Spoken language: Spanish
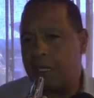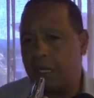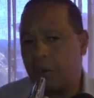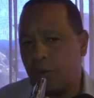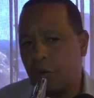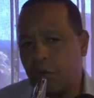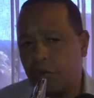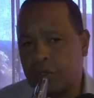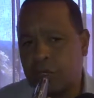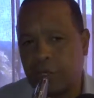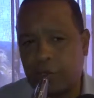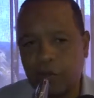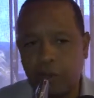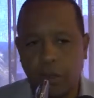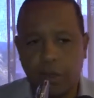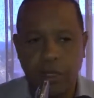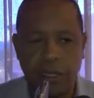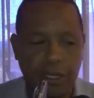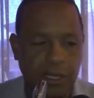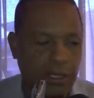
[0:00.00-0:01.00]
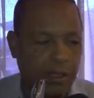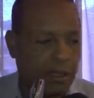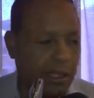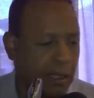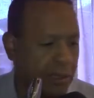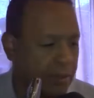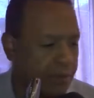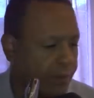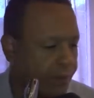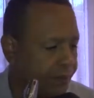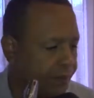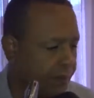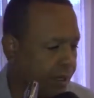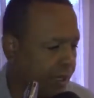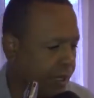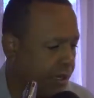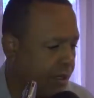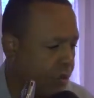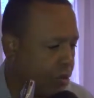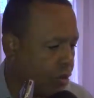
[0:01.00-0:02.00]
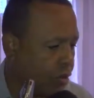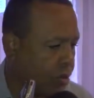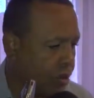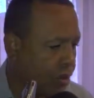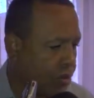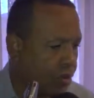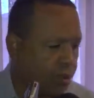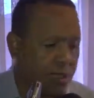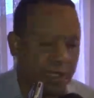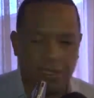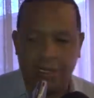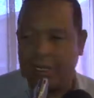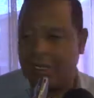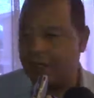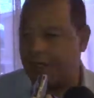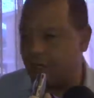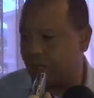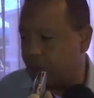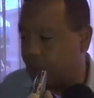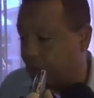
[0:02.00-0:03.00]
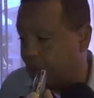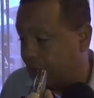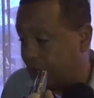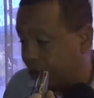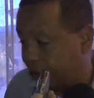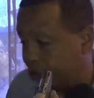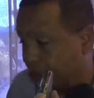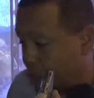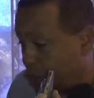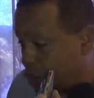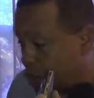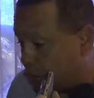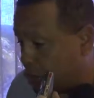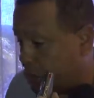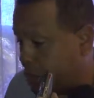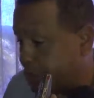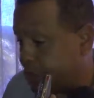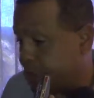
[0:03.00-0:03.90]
algunos sectores que están en condiciones de, deterioro.